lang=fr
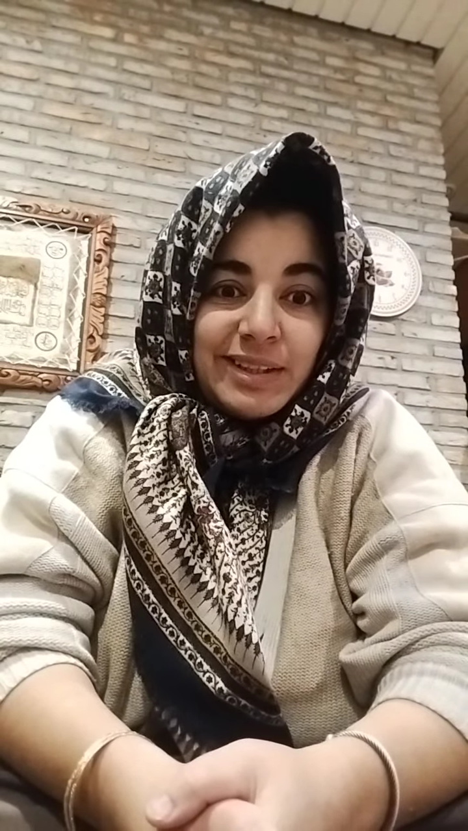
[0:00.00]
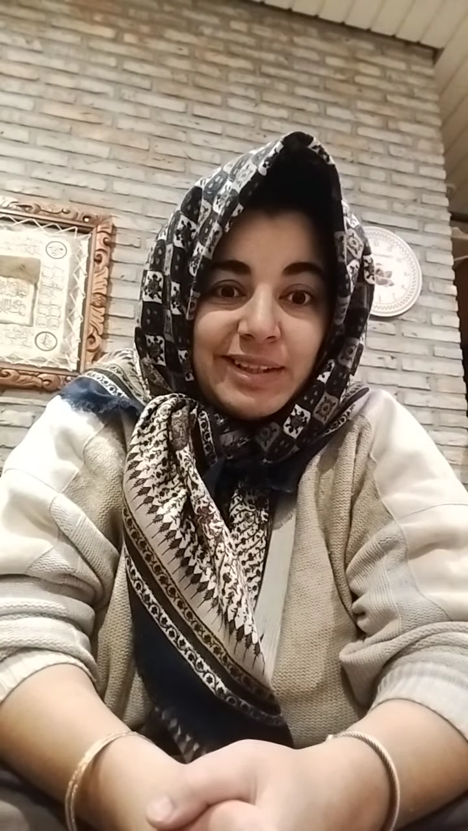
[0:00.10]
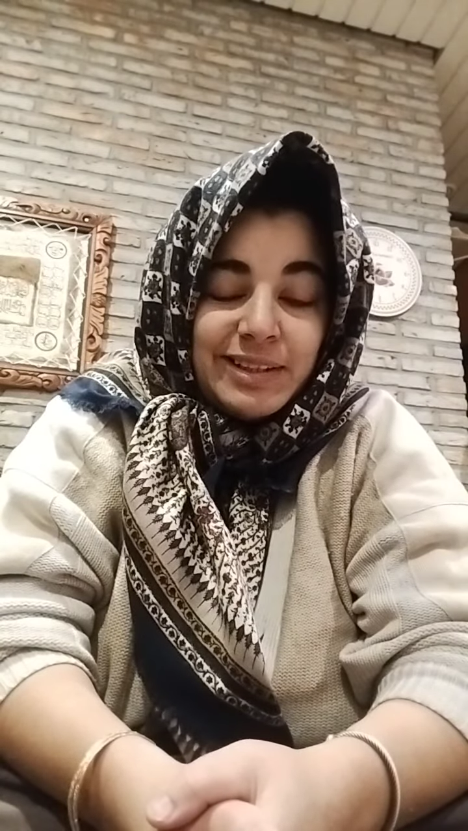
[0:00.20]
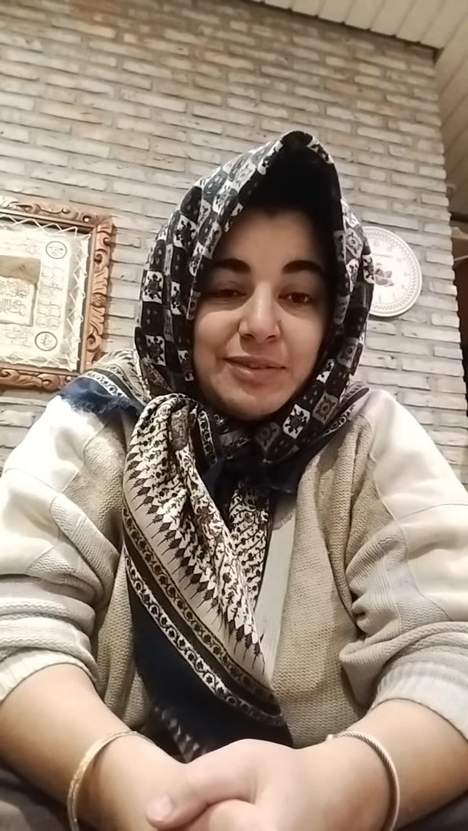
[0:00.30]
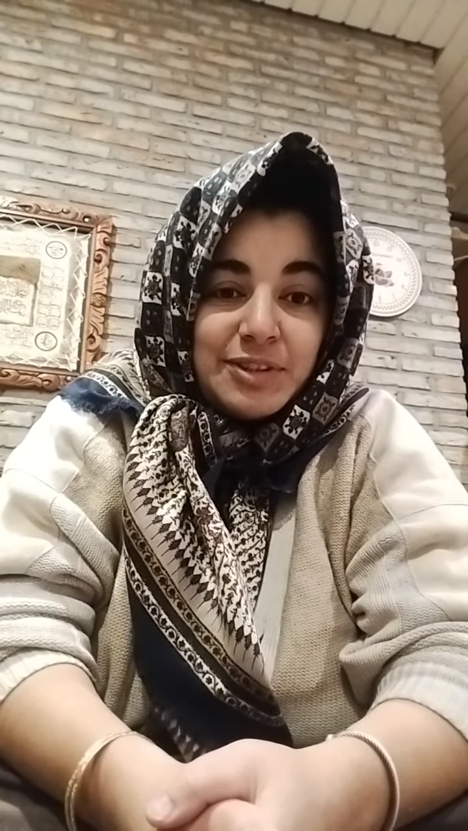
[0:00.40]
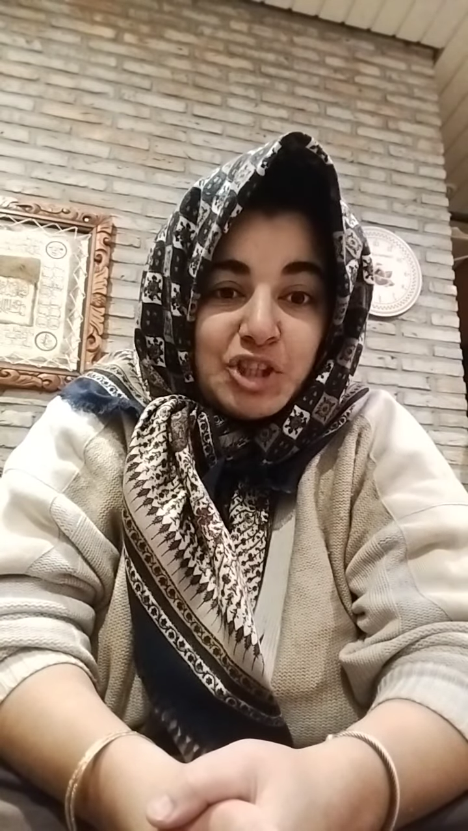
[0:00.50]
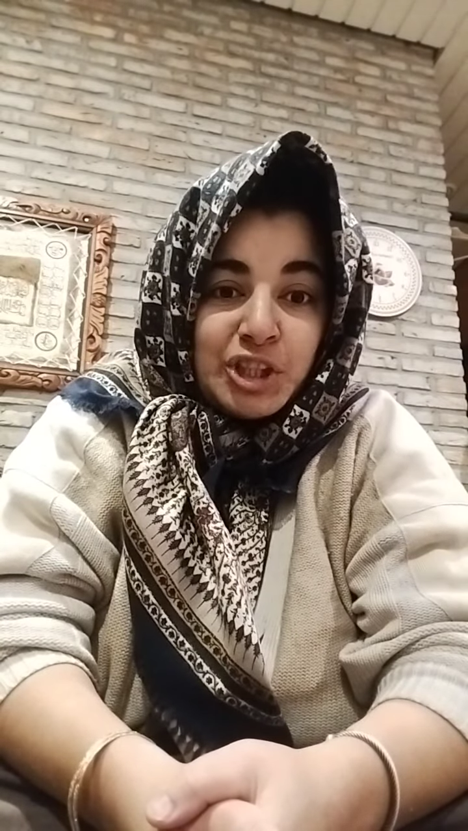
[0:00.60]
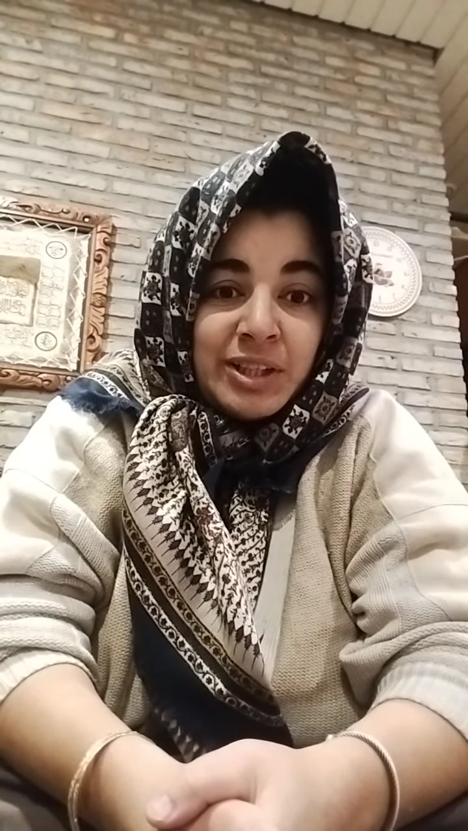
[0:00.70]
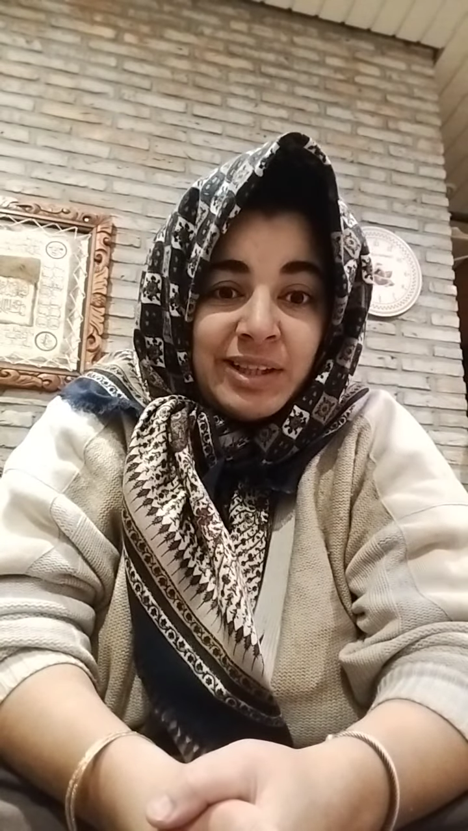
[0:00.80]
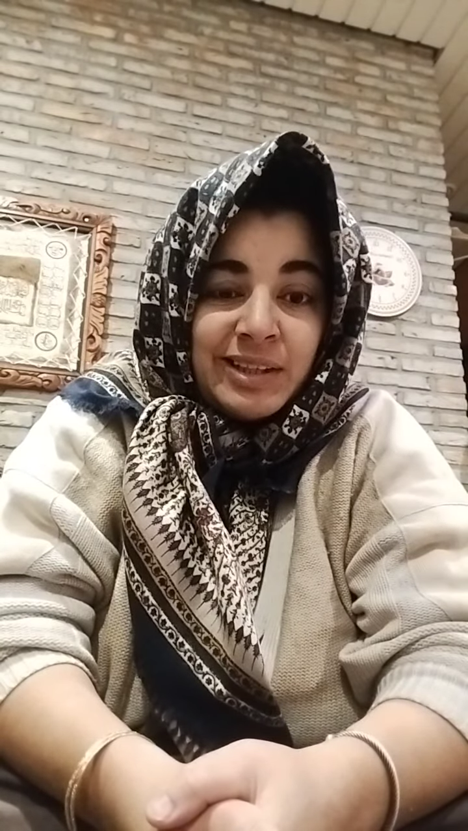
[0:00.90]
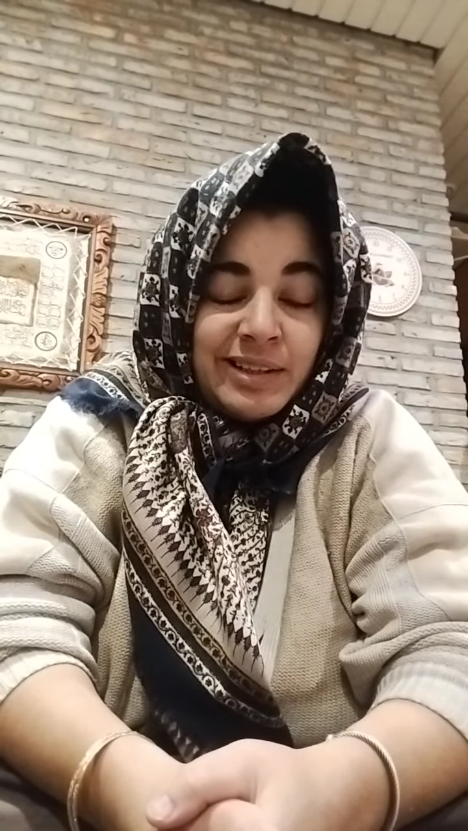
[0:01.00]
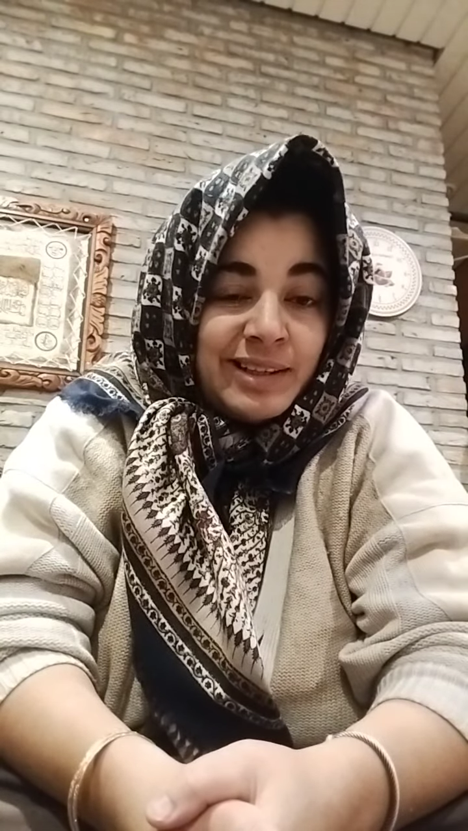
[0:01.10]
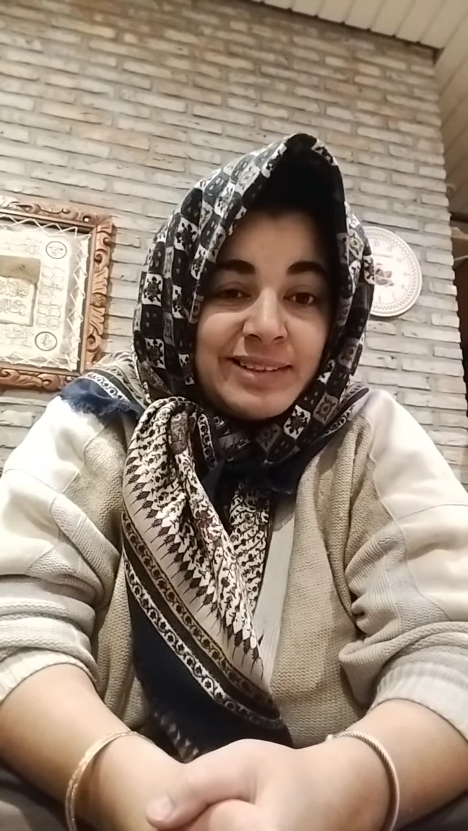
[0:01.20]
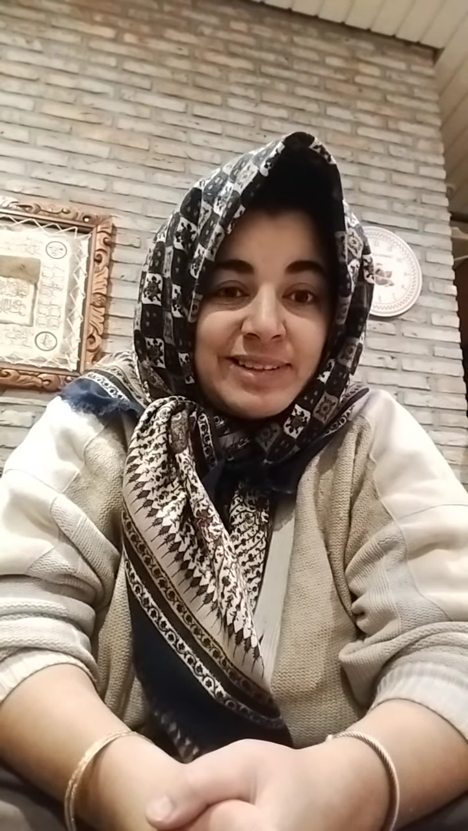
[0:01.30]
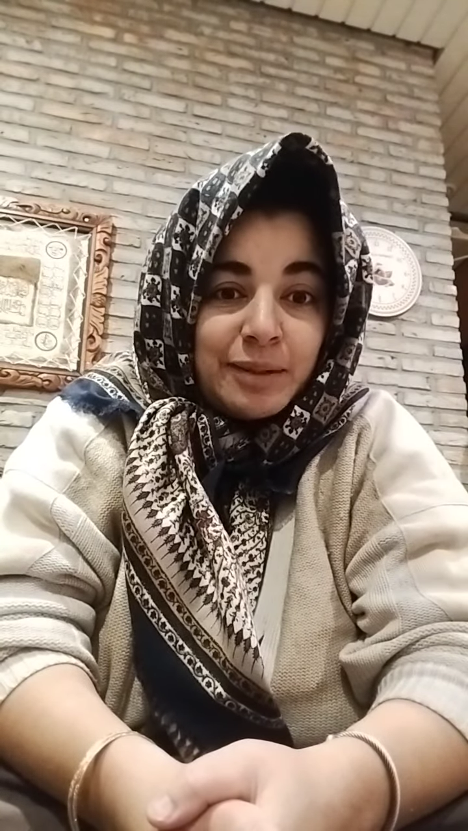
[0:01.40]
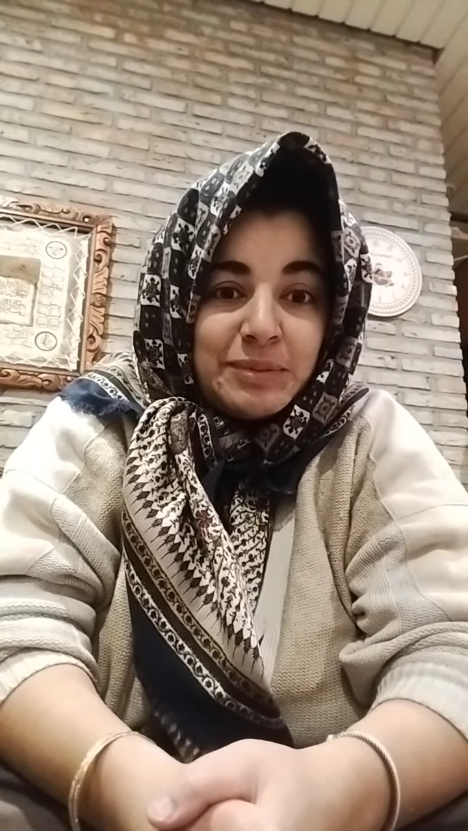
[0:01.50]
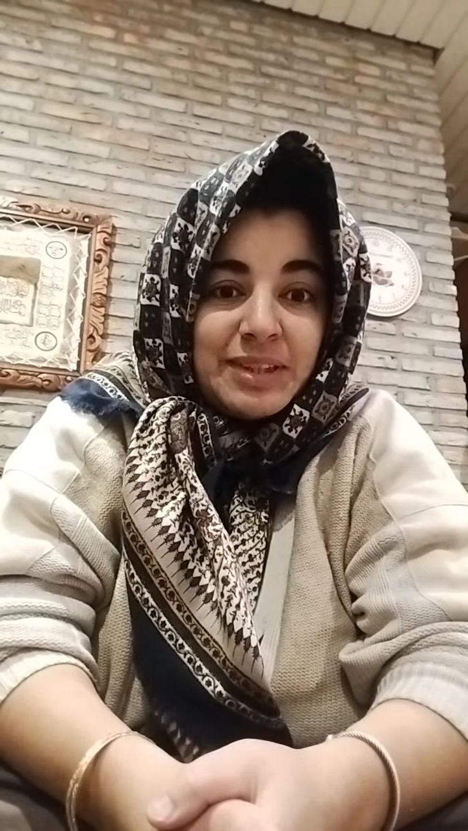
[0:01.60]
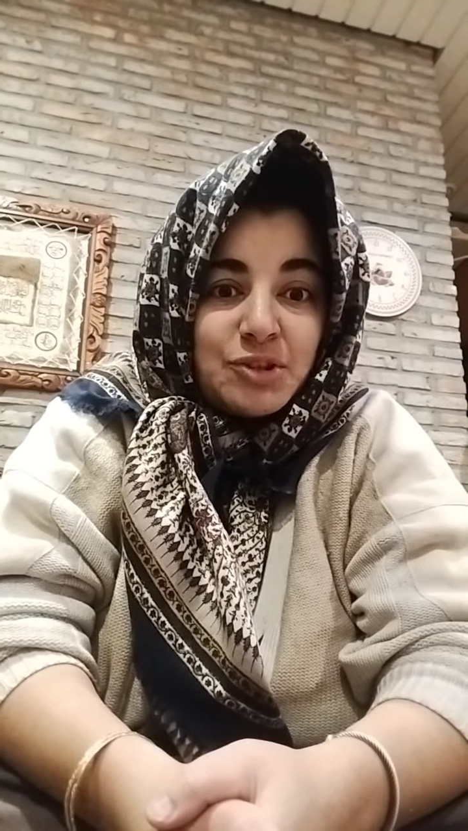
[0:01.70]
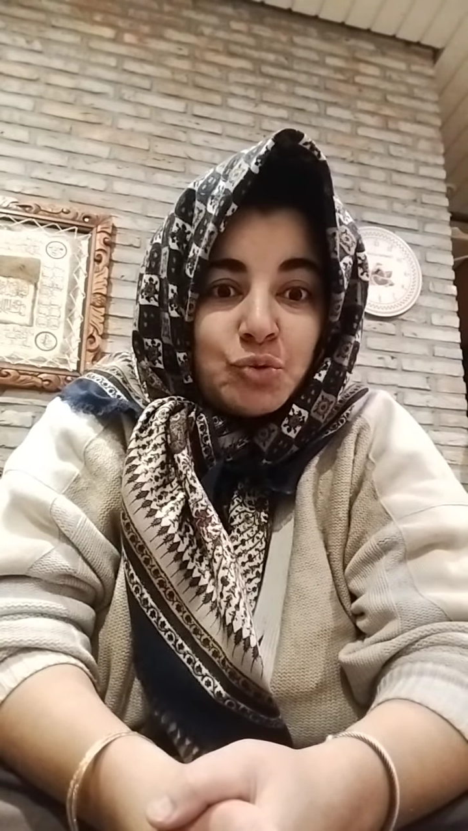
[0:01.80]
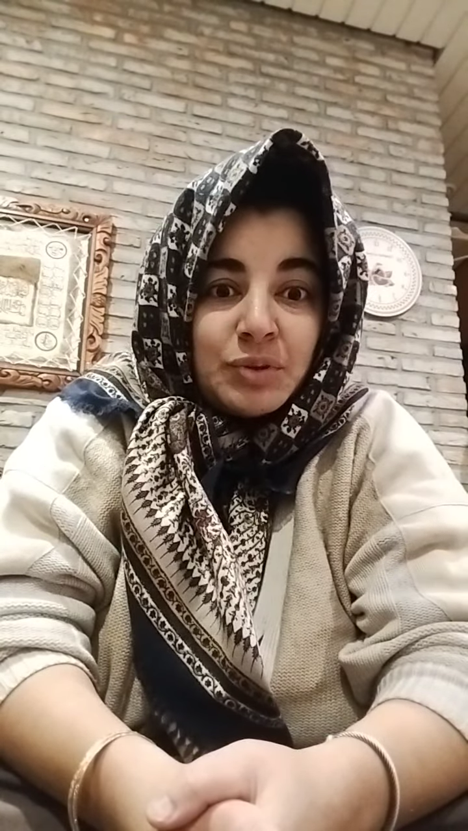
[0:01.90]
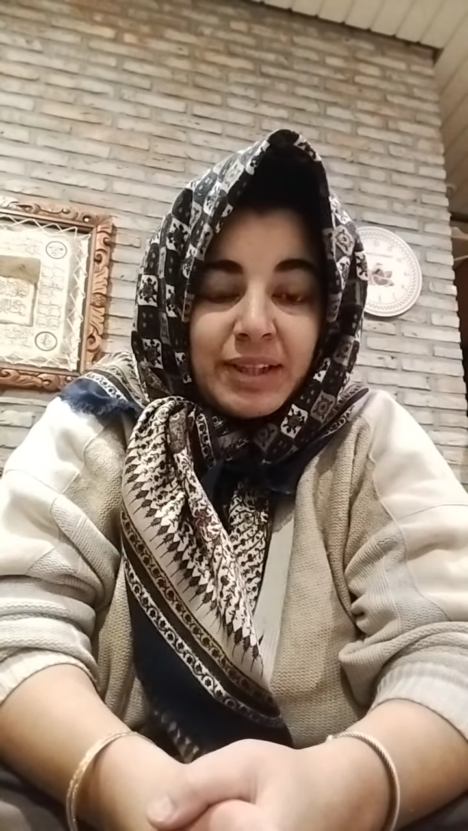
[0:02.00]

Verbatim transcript: L'IVG et de l'extermination